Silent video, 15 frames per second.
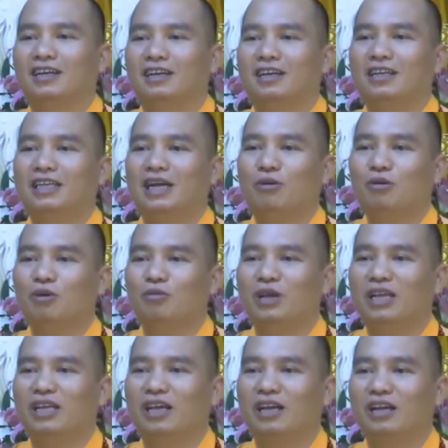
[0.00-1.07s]
đứa cháu của
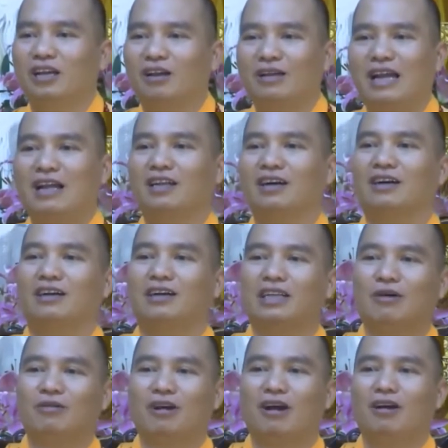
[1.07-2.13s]
mình nhá nó đang thờ ở
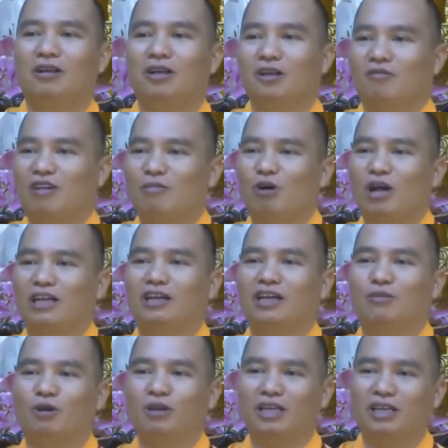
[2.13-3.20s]
trong đó và mọi
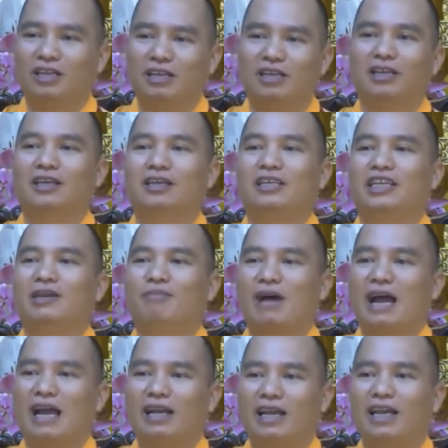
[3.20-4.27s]
người mỗi khi chiêm
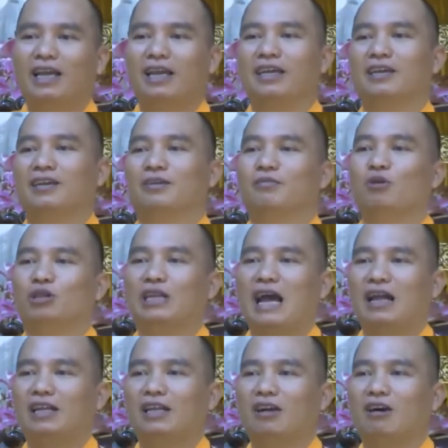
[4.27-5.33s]
bái lễ bồ
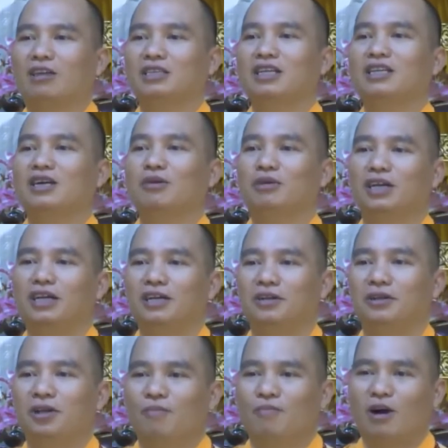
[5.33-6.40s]
tát thì họ sinh công đức
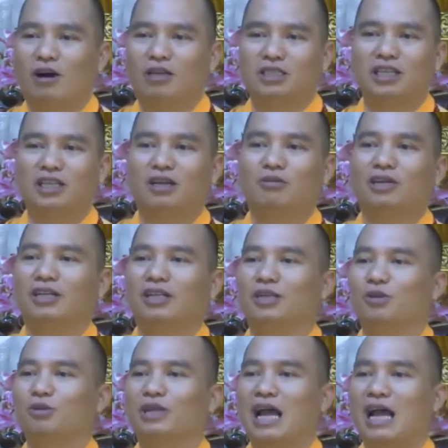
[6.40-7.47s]
mà họ sinh công đức thì
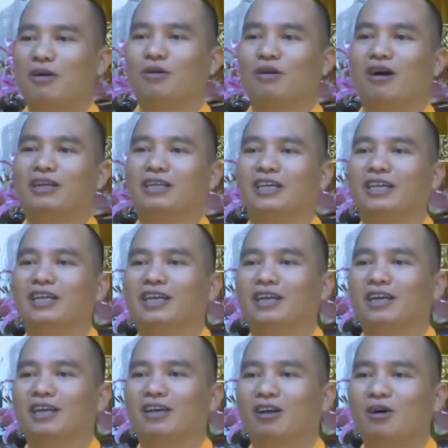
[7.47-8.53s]
chúng ta cũng có gì
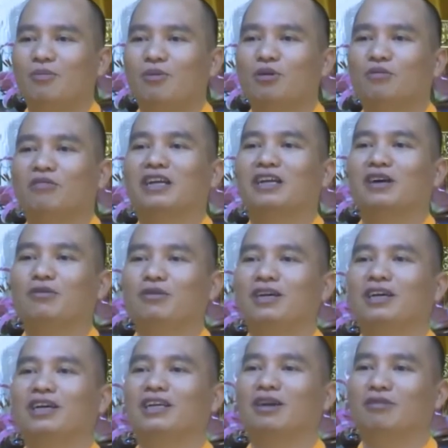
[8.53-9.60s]
có một phần công
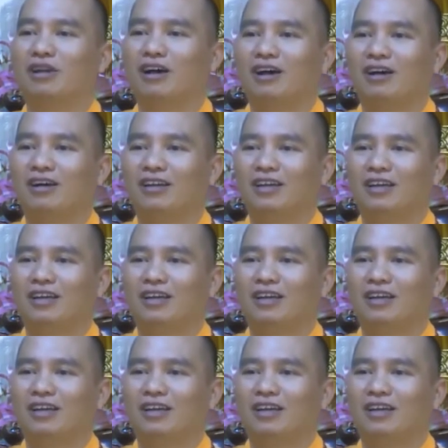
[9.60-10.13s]
đức ở trong đó